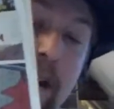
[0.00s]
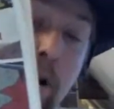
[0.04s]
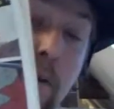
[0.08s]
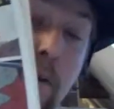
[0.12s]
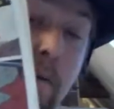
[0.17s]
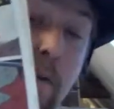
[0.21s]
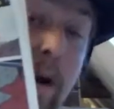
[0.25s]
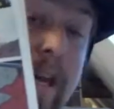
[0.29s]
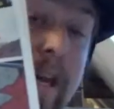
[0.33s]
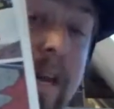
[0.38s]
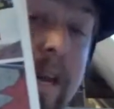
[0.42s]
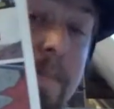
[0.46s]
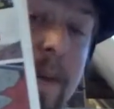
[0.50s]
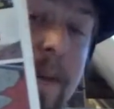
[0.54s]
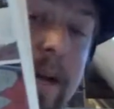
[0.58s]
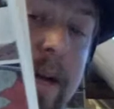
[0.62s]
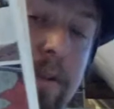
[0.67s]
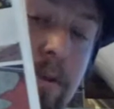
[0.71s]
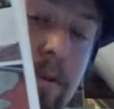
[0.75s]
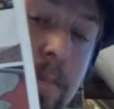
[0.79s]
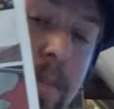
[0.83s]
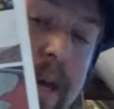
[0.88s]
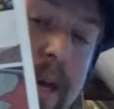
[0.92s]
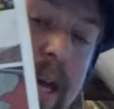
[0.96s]
Est-elle
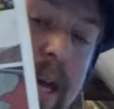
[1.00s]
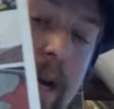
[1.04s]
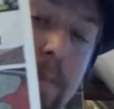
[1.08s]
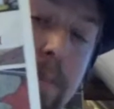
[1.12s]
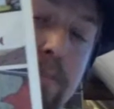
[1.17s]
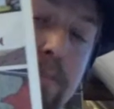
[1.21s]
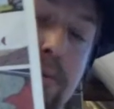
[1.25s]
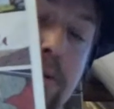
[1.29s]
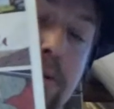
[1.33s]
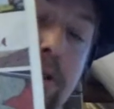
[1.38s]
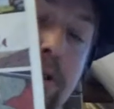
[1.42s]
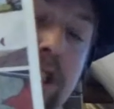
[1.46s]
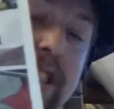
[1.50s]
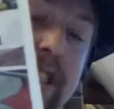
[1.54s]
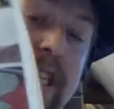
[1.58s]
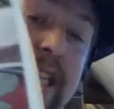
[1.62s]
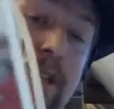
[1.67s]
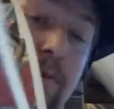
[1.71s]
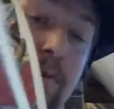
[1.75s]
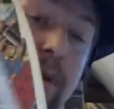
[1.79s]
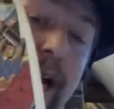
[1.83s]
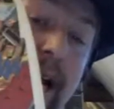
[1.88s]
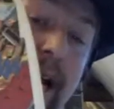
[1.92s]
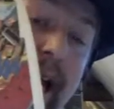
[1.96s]
envoyée par son père
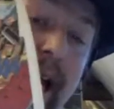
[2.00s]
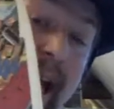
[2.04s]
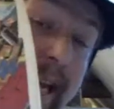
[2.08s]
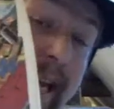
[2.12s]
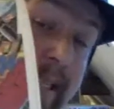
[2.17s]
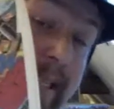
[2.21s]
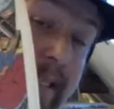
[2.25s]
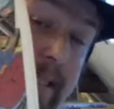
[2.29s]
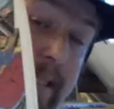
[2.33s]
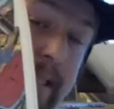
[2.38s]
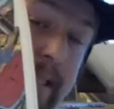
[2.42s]
pour séduire